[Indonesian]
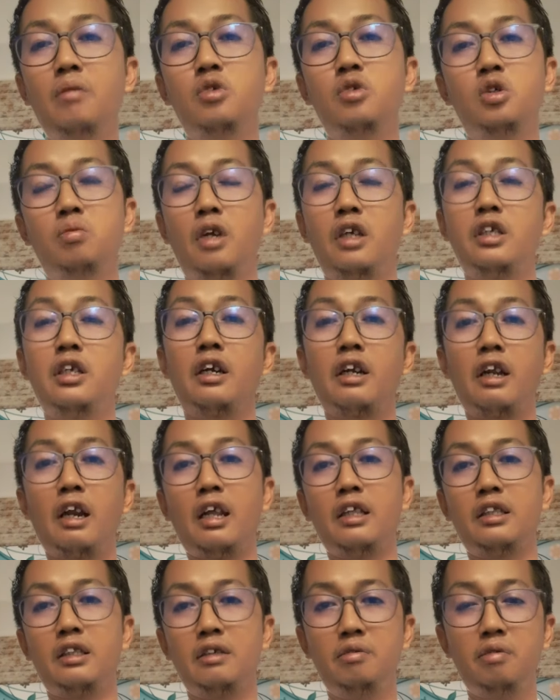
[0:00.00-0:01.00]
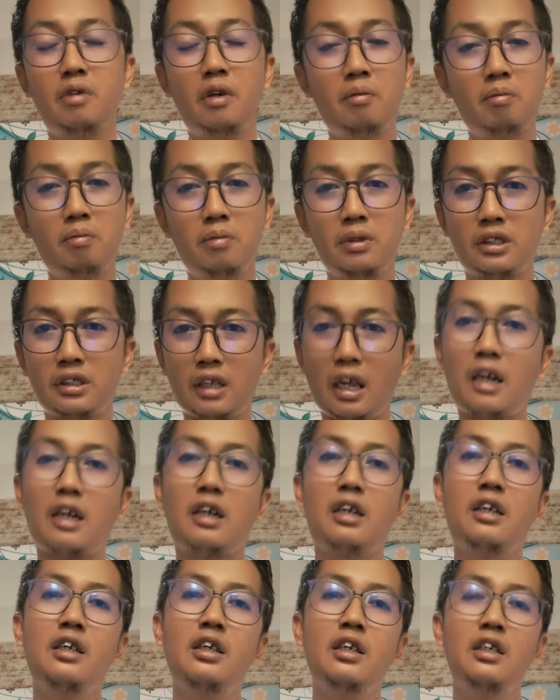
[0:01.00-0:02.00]
dalam jumlah yang relatif
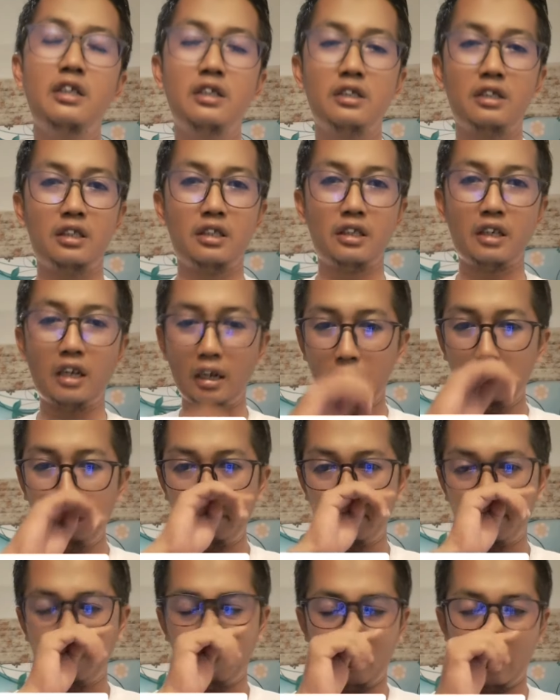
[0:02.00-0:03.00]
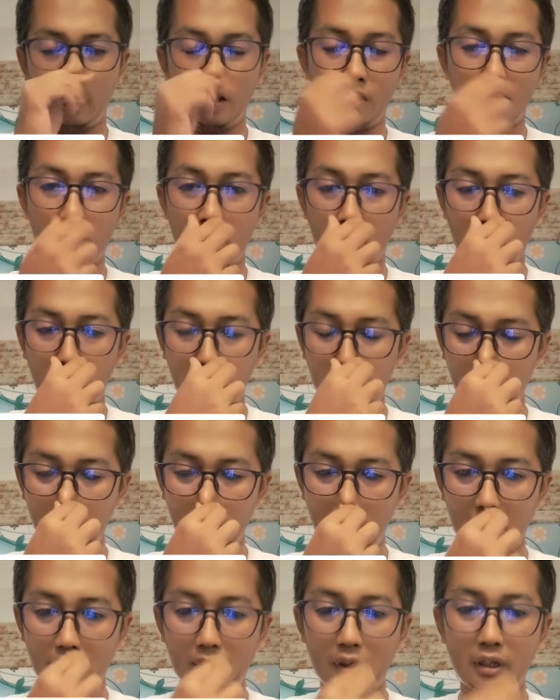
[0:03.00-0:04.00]
besar sehingga
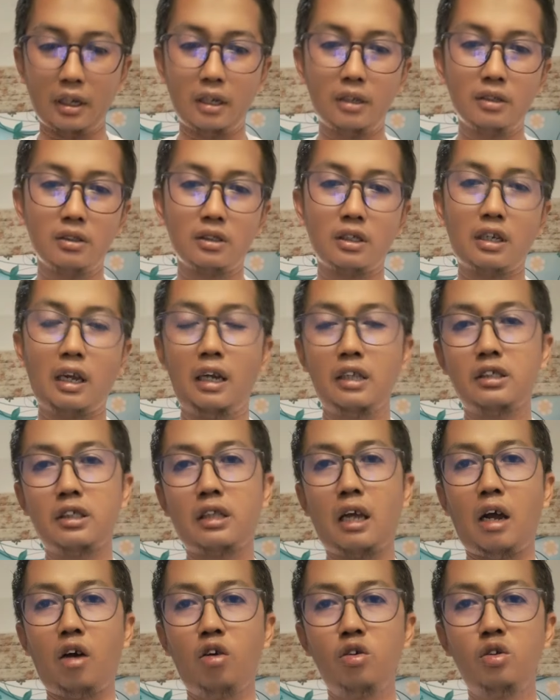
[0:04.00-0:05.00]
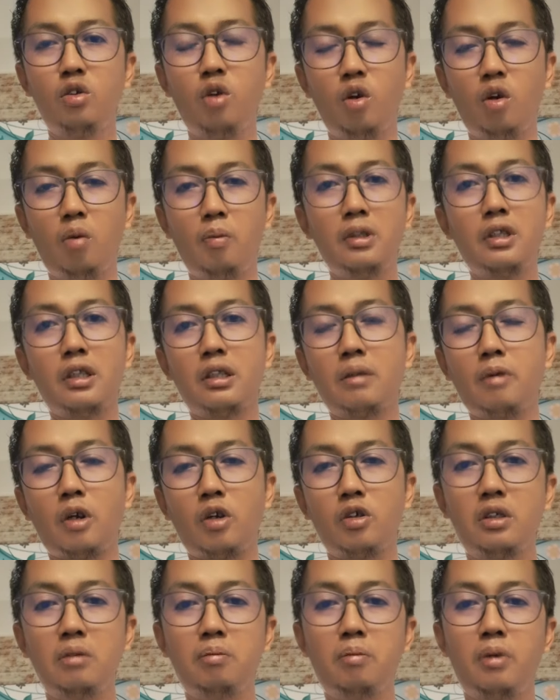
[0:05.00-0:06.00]
walaupun apa ya sekali setahun dolomit tetap
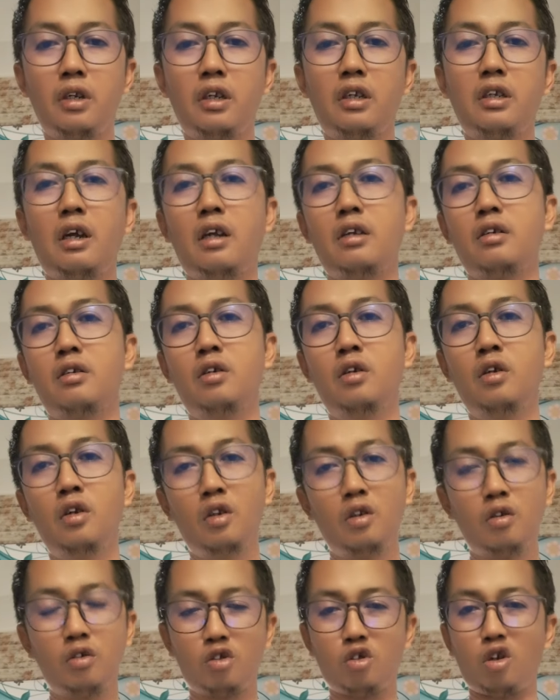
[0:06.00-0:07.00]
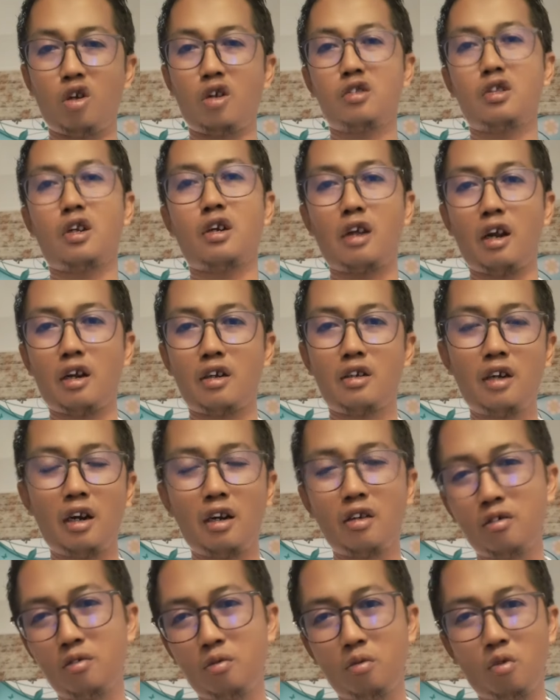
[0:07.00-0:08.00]
harus diberikan yang
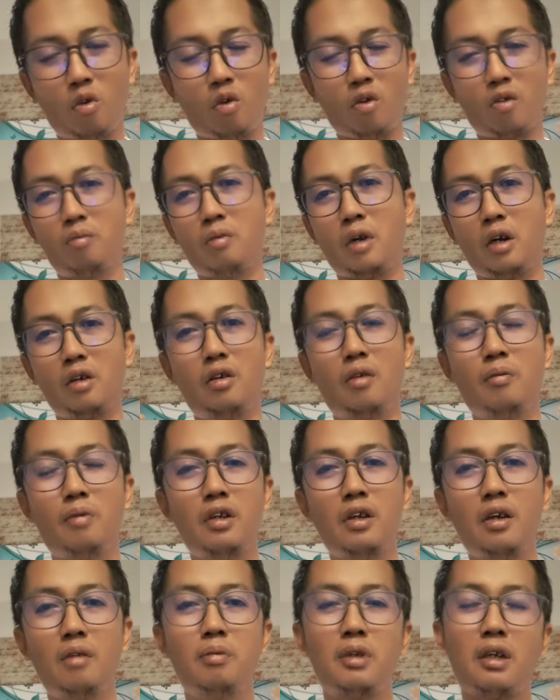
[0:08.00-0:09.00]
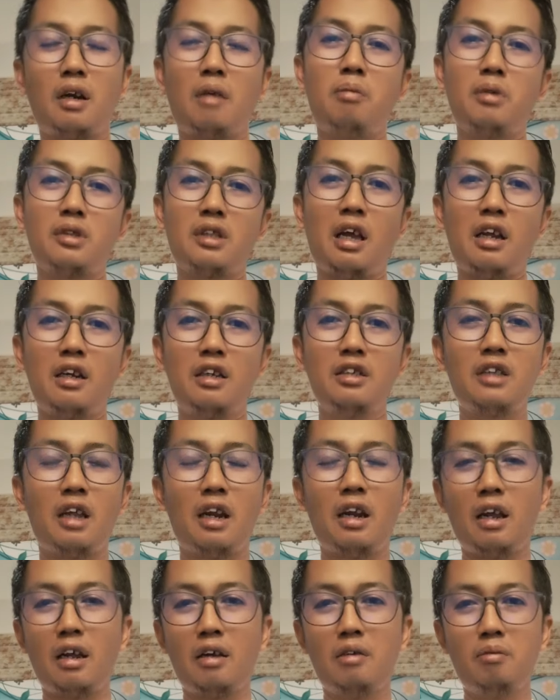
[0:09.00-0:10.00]
terkadang mau apa ya para petani
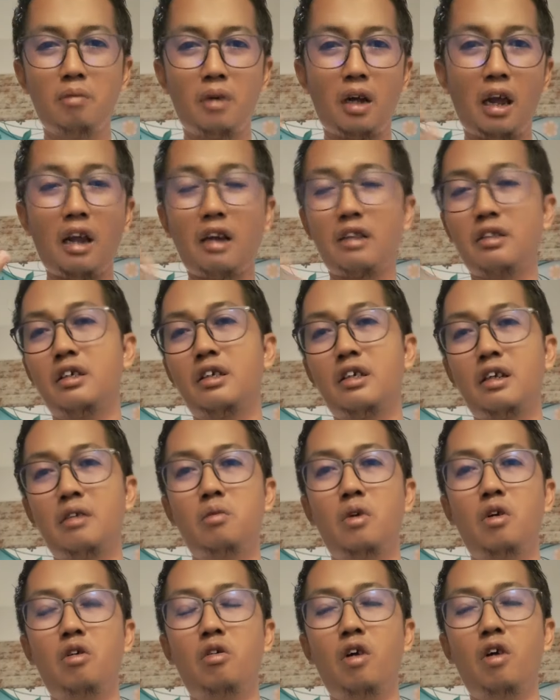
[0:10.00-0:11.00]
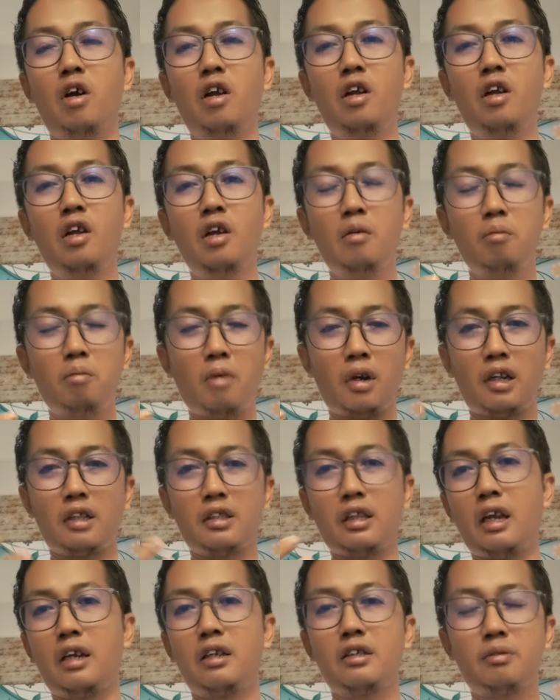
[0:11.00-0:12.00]
salah mengartikan bahwa
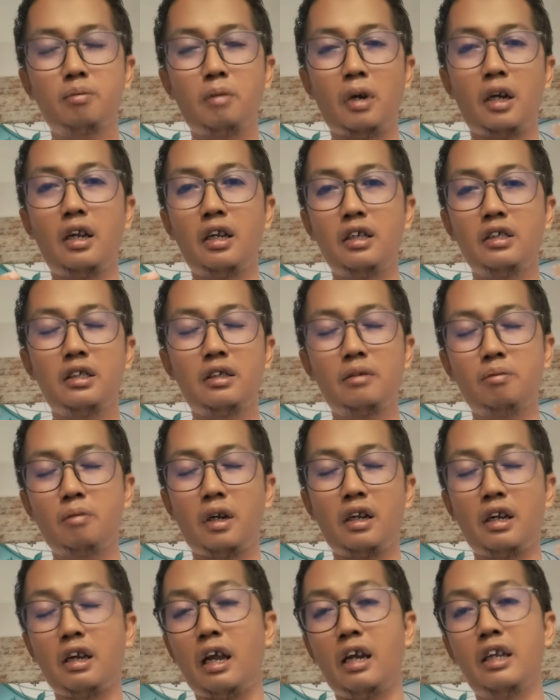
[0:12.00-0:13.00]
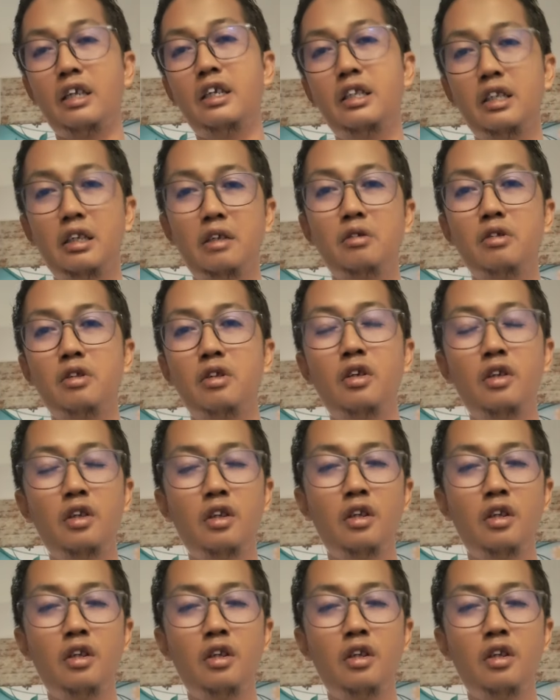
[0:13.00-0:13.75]
pada pada pada kali ini